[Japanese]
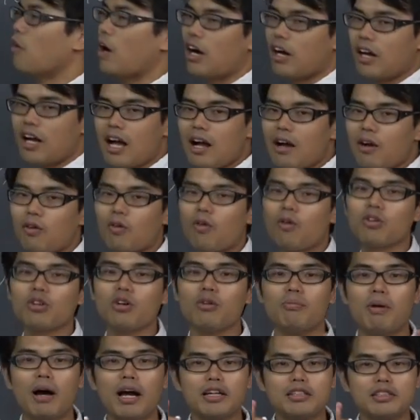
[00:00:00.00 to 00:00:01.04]
和が5
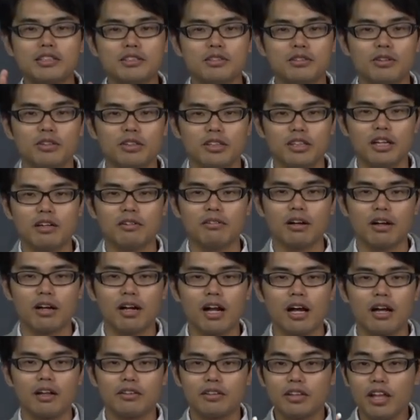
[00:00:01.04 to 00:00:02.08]
の倍数と言ってるんだか
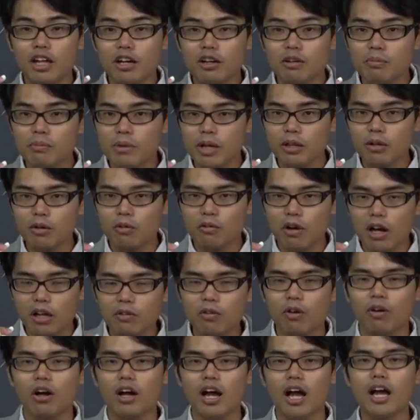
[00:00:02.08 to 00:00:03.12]
ら出る目の和
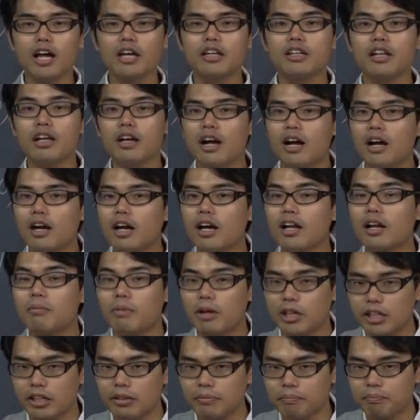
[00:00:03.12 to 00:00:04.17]
の範囲で考えれ
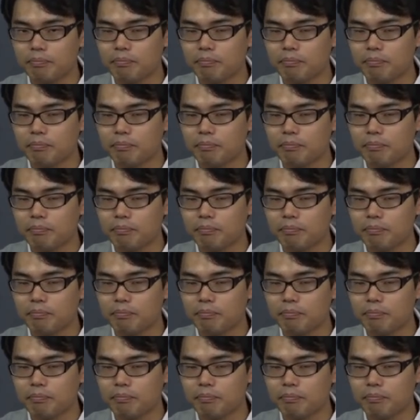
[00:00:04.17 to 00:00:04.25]
ばいい。